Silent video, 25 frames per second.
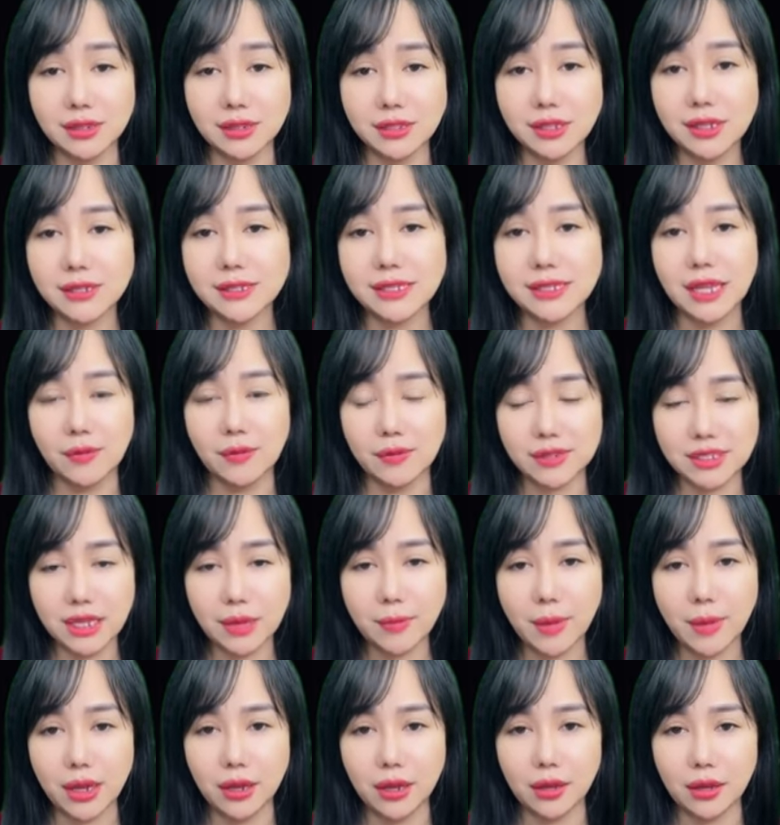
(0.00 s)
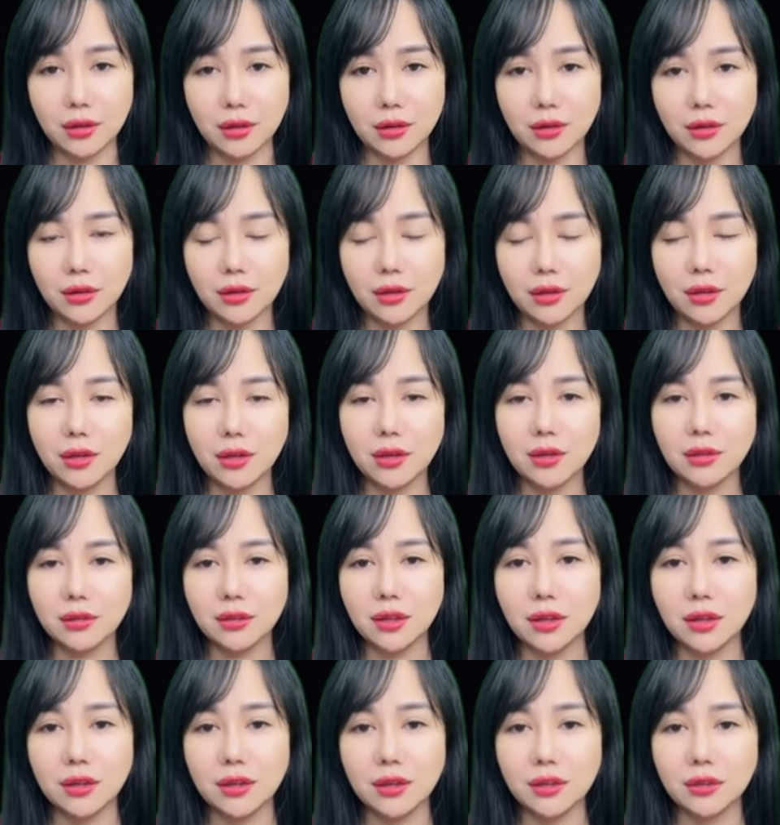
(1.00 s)
Cánh cửa bật mở, bác sĩ
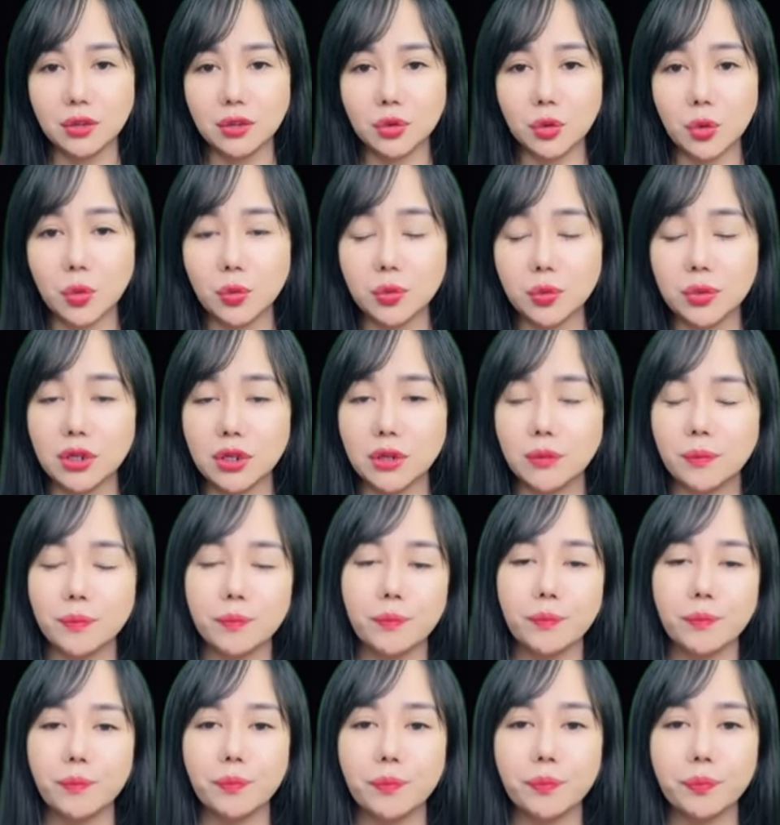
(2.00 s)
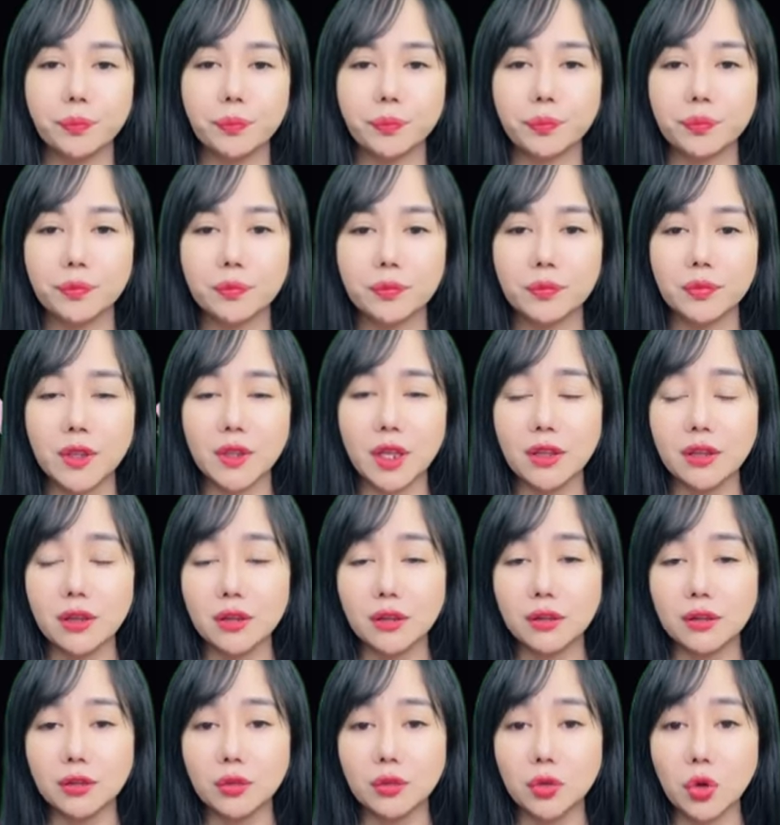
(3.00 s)
điều trị uể oải bước ra,
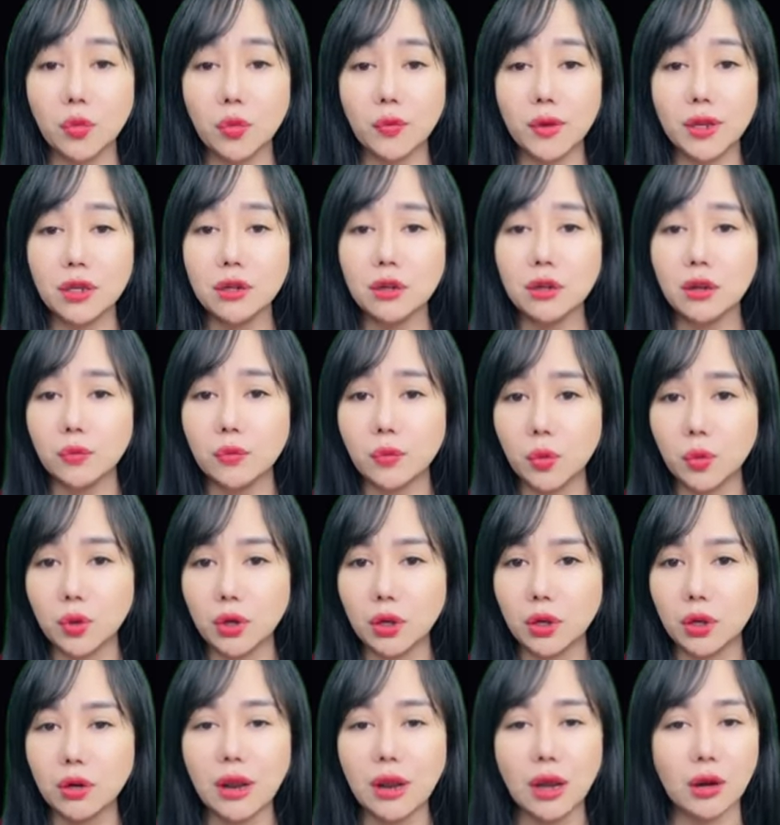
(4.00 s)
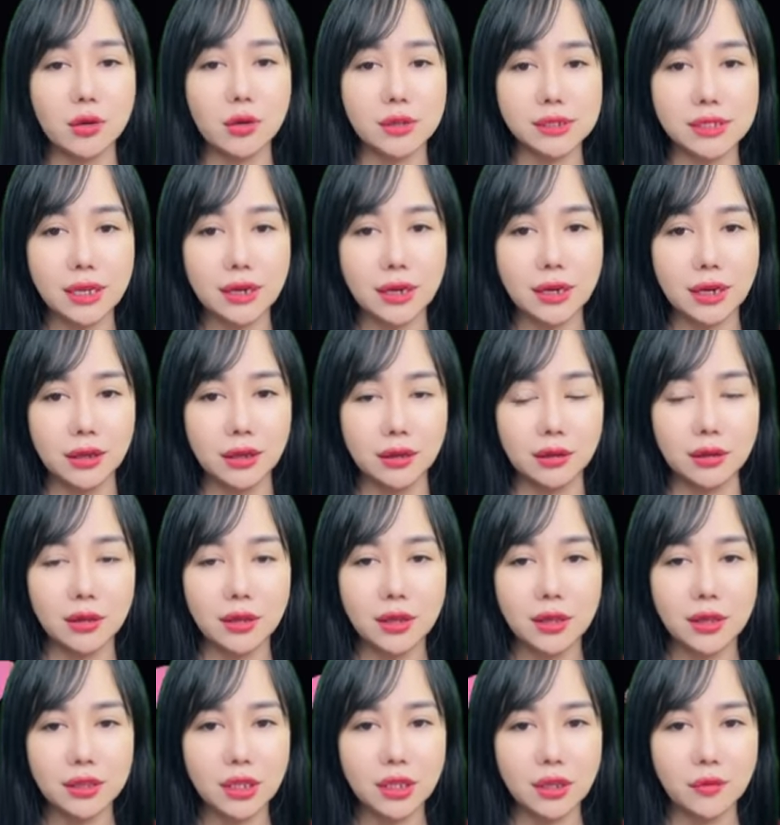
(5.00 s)
tháo khẩu trang xuống, nhìn Hứa
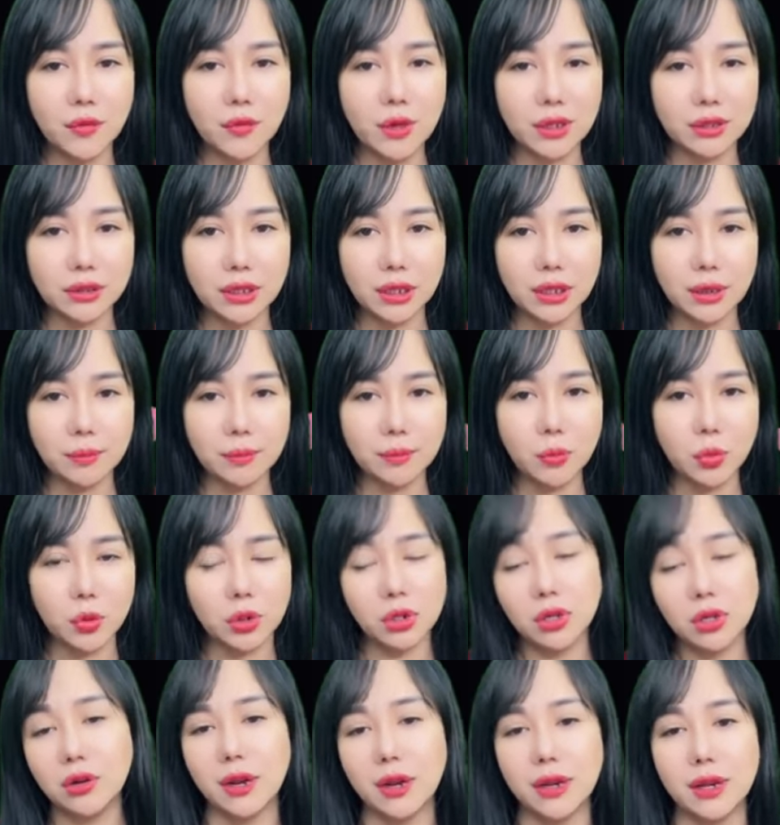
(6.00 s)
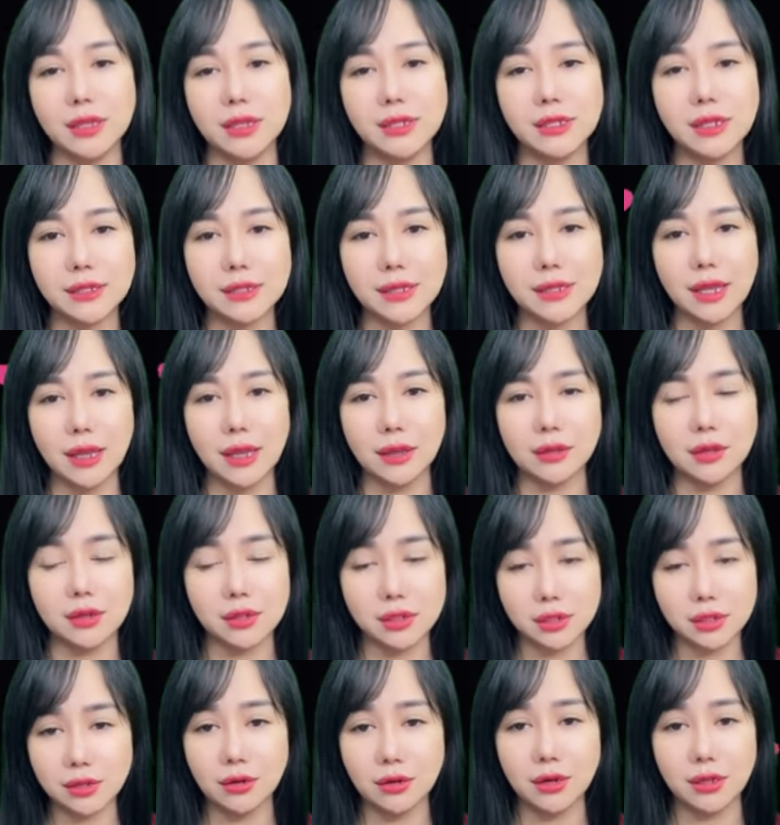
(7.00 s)
Sai Kỳ. Chúng tôi đã
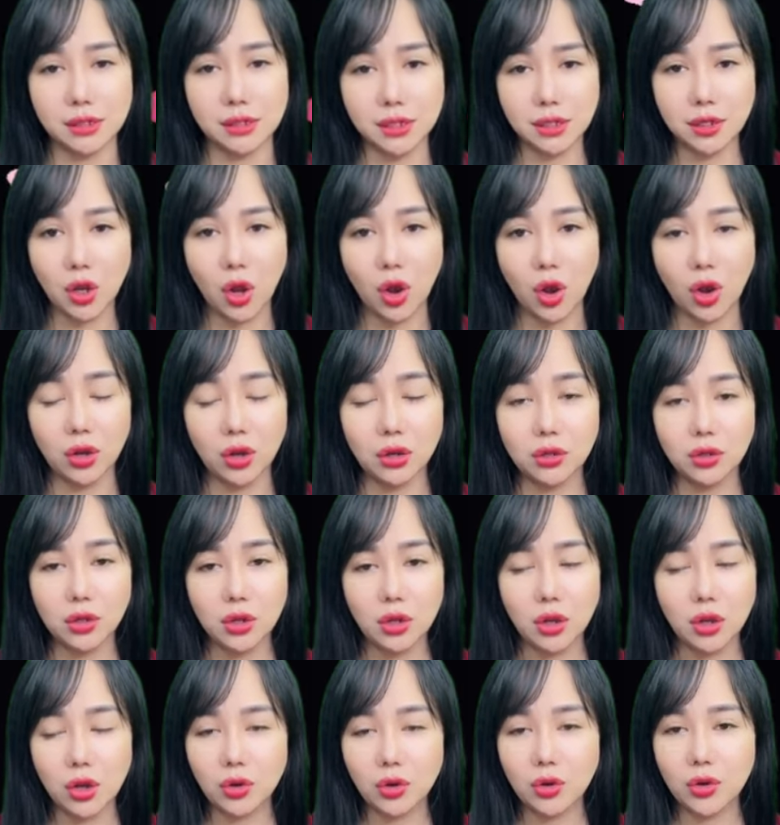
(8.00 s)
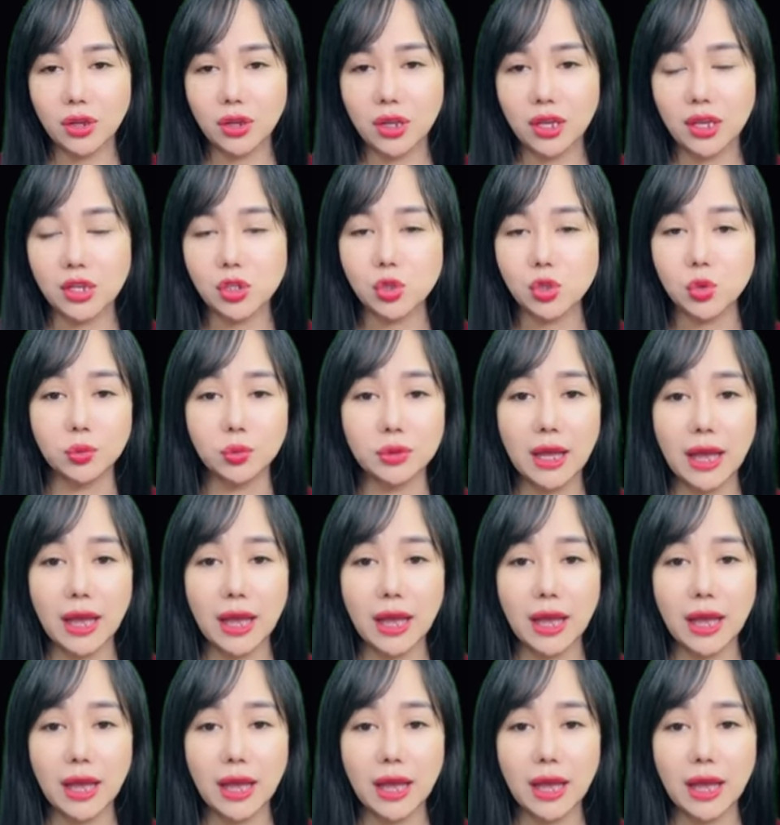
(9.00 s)
cố gắng làm hết sức mình, Kết